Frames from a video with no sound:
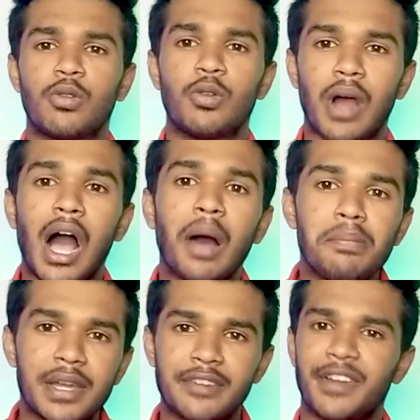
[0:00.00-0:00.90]
को आप
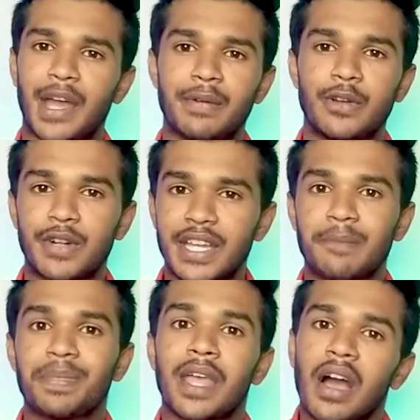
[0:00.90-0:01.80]
मेरी फैमिली हो ठीक है
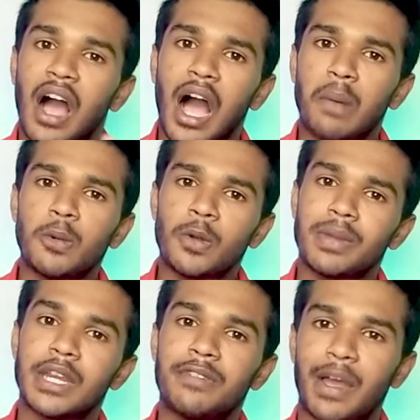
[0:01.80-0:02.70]
आप लोग
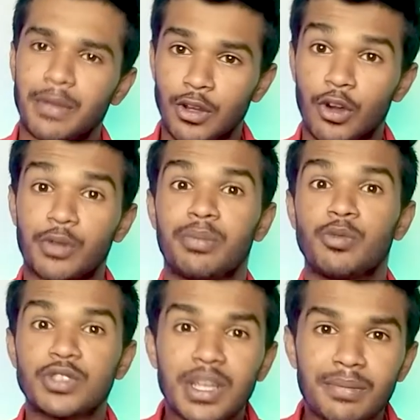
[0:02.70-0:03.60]
मेरी फैमिली और
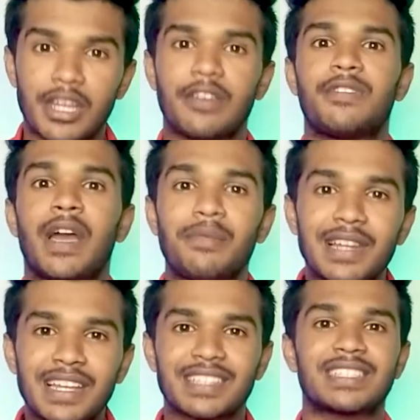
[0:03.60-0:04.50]
मुझे मेरे
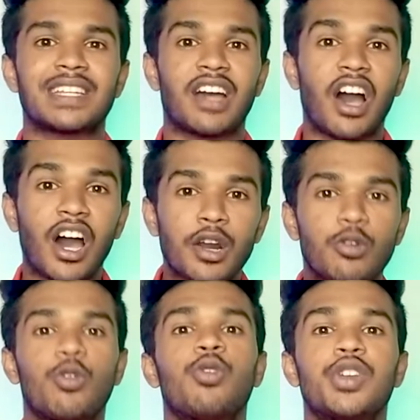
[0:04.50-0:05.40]
फैमिली के साथ हर
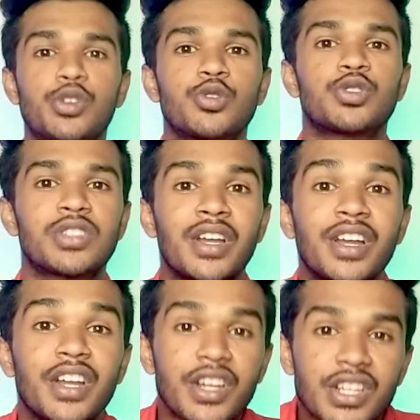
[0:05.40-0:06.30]
वो इश्यूज
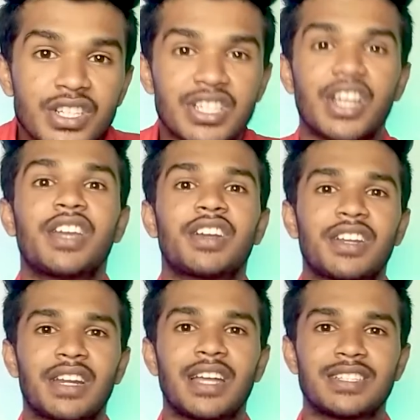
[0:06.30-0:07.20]
शेयर
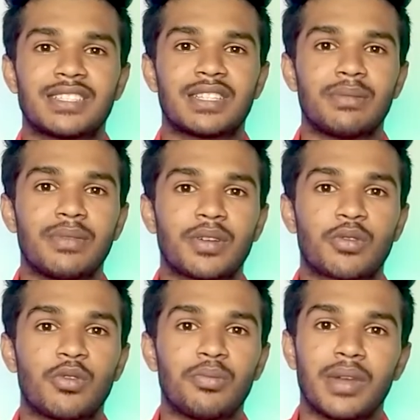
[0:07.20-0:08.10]
करना है जिससे मेरे
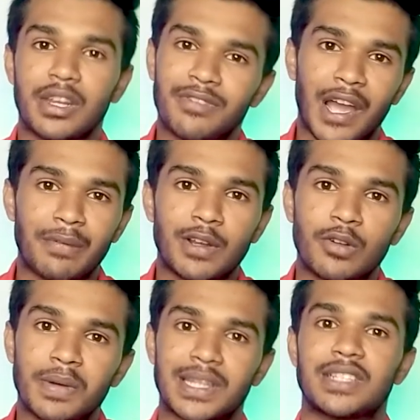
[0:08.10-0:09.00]
को मेरी फैमिली
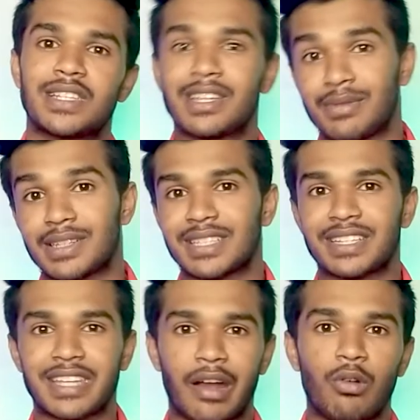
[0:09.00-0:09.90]
को पता चले कि मेरे
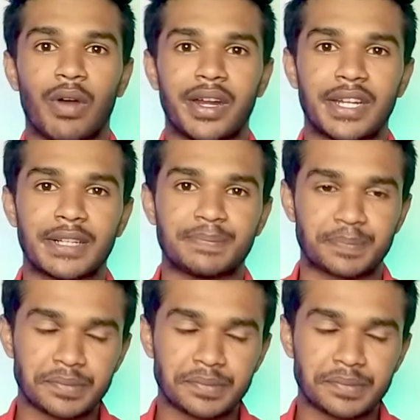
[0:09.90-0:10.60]
साथ क्या हुआ है ठीक है